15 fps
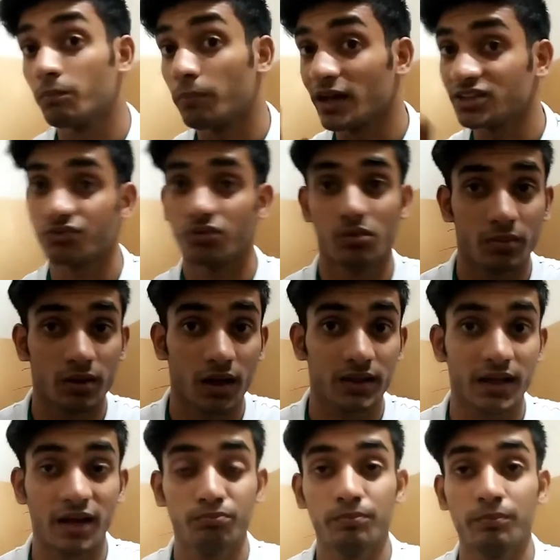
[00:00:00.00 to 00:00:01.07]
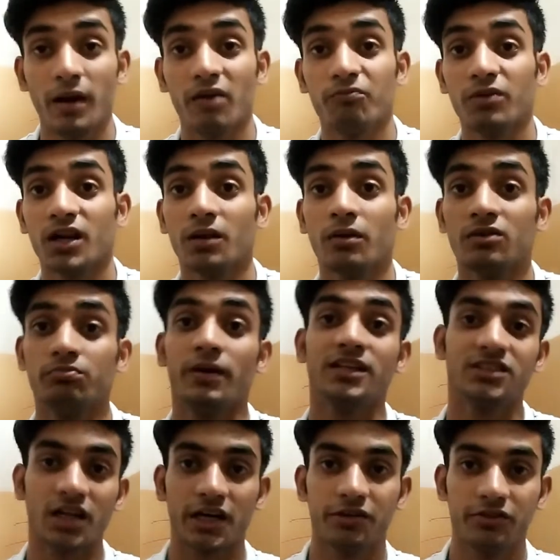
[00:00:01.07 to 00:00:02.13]
बेस्ट फ़ोन बनाता है एप्पल के बाद
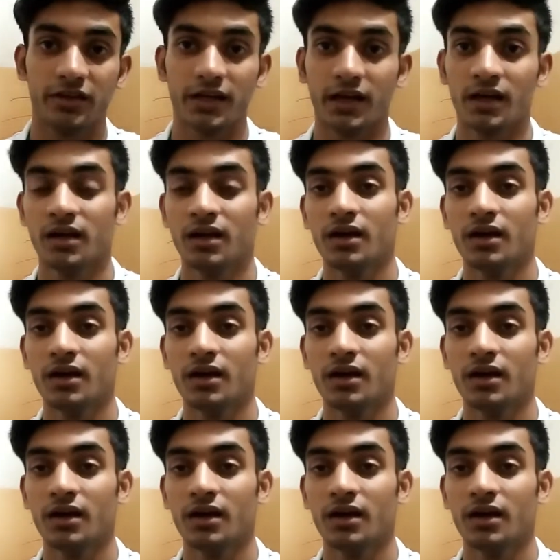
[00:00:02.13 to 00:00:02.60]
बेस्ट हार्डवेयर है